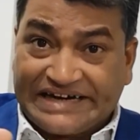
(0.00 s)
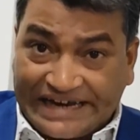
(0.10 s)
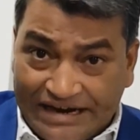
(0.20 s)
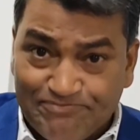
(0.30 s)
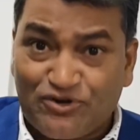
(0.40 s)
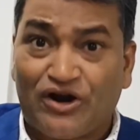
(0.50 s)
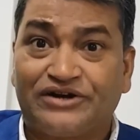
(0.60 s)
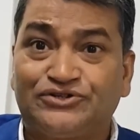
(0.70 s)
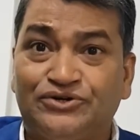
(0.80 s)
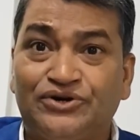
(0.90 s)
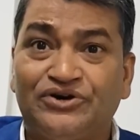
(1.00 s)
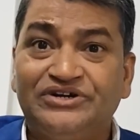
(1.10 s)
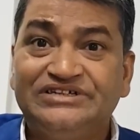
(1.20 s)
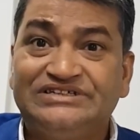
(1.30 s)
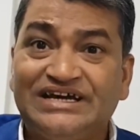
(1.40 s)
গ্র্যাপ করার জন্য
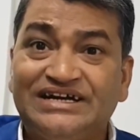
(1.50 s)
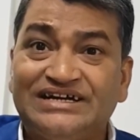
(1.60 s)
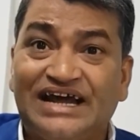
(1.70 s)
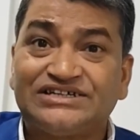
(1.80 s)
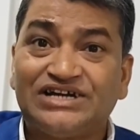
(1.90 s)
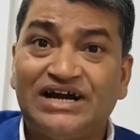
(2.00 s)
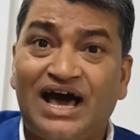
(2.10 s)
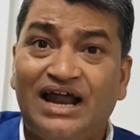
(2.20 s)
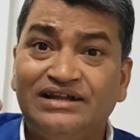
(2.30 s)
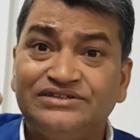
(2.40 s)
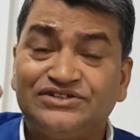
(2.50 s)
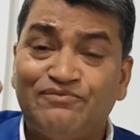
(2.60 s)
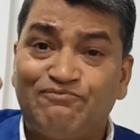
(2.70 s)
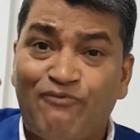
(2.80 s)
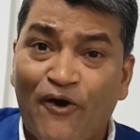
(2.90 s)
যে ন্যাশনাল যে
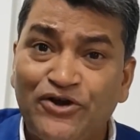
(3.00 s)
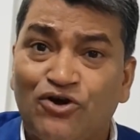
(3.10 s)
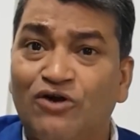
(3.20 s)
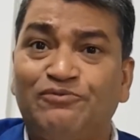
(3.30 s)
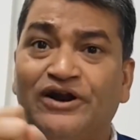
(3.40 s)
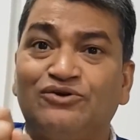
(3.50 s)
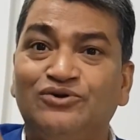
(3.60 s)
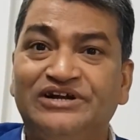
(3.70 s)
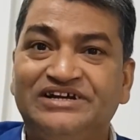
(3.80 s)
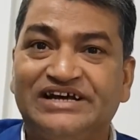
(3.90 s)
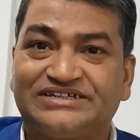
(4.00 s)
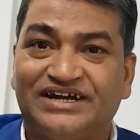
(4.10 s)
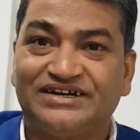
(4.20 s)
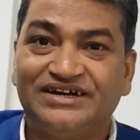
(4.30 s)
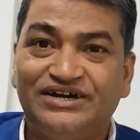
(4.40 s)
পরিকল্পনাগুলি
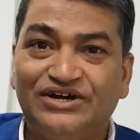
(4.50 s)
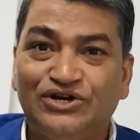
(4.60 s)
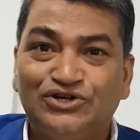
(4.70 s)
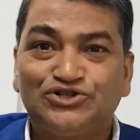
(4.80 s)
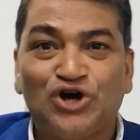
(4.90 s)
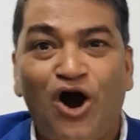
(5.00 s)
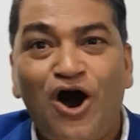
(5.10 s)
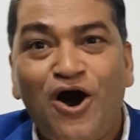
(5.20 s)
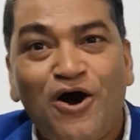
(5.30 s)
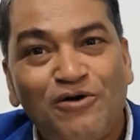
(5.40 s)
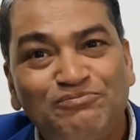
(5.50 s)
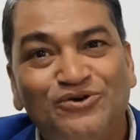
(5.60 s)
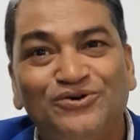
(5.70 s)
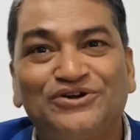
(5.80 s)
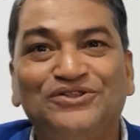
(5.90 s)
নিয়েছেন
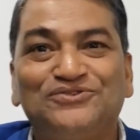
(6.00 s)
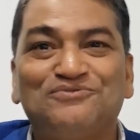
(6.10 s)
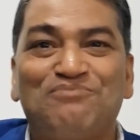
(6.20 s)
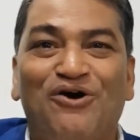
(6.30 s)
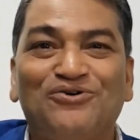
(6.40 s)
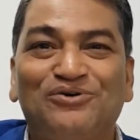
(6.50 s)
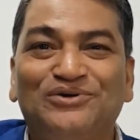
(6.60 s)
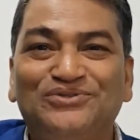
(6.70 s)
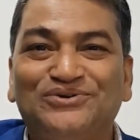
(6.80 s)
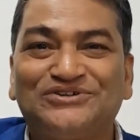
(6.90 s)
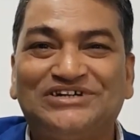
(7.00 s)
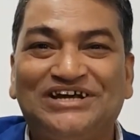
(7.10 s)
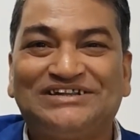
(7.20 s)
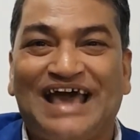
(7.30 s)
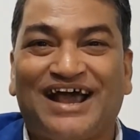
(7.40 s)
সবগুলো কিন্তু বঙ্গবন্ধুর
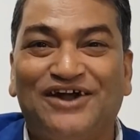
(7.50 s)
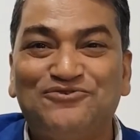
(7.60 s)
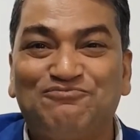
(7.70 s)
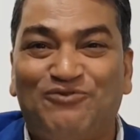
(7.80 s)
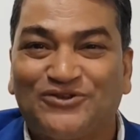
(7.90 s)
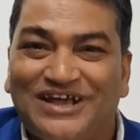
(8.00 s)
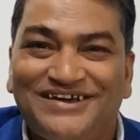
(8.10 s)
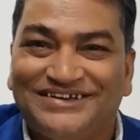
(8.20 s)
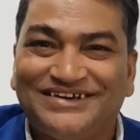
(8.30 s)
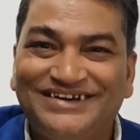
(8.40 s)
সেই দেখানো পথেই